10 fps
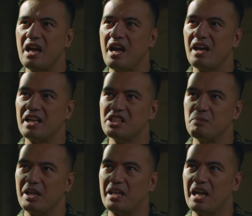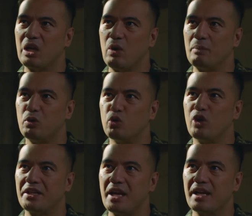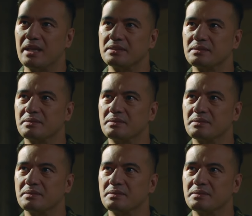ka aangat sa mga ginagawa mo kung ganyan ka.